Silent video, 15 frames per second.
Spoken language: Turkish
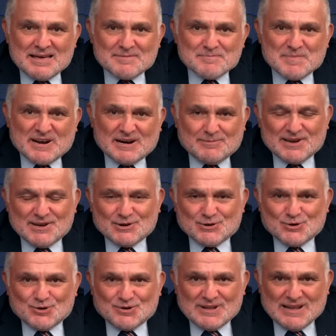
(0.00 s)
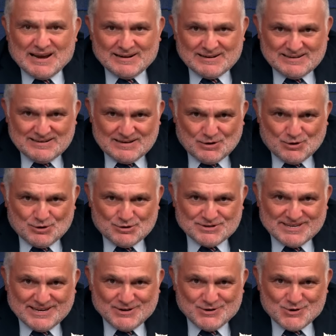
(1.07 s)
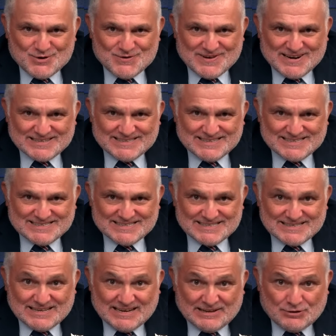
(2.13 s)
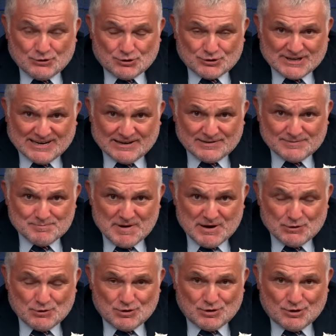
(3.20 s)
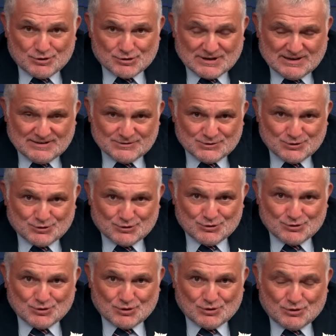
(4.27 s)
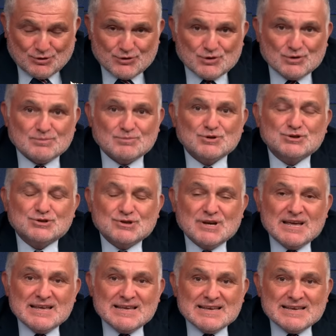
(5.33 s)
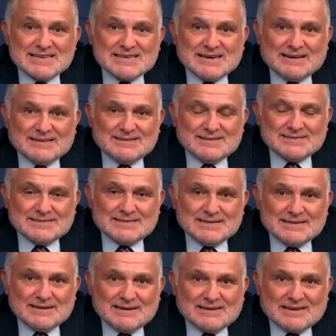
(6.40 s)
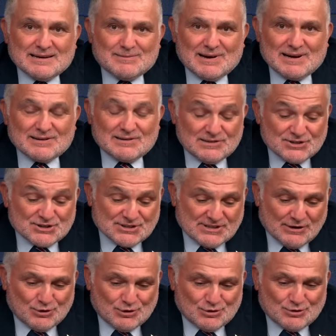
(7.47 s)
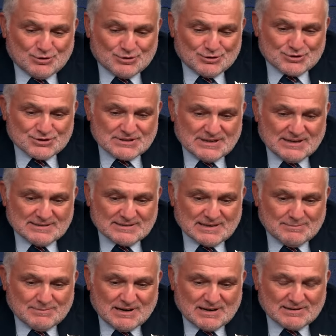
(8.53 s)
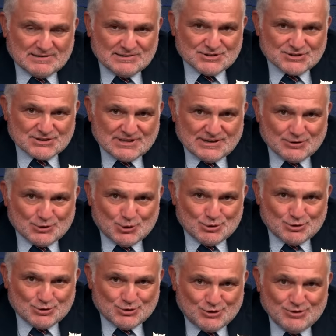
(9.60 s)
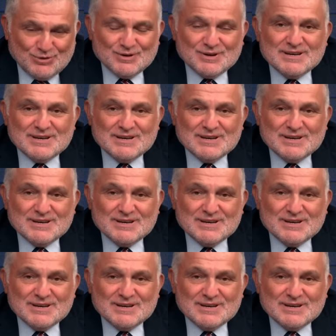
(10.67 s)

Merhaba iyi günler. Özyeğin Üniversitesi'nden doçent Birgül Özkan stüdyo konuğumuz. Kendisiyle Kemal Kılıçdaroğlu konuşacağız. Kemal Kılıçdaroğlu'nun